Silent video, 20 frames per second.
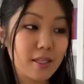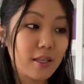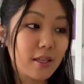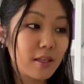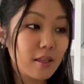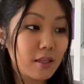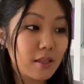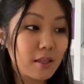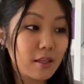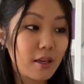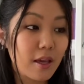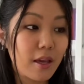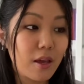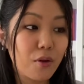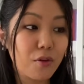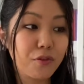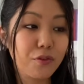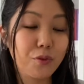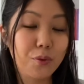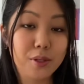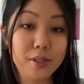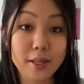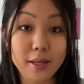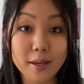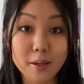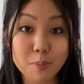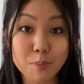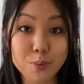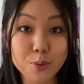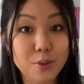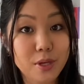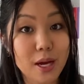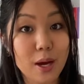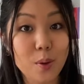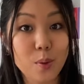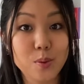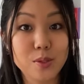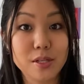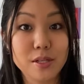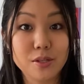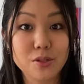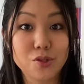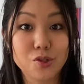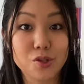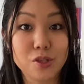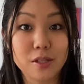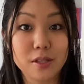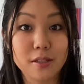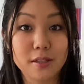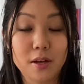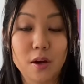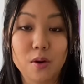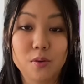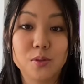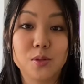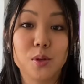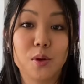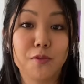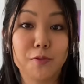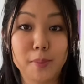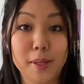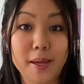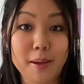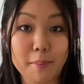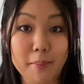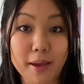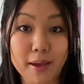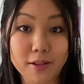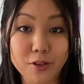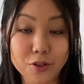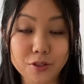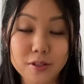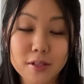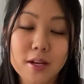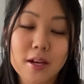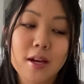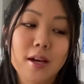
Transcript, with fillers: que eu fui ler por causa de The Haunting of Blind Manor,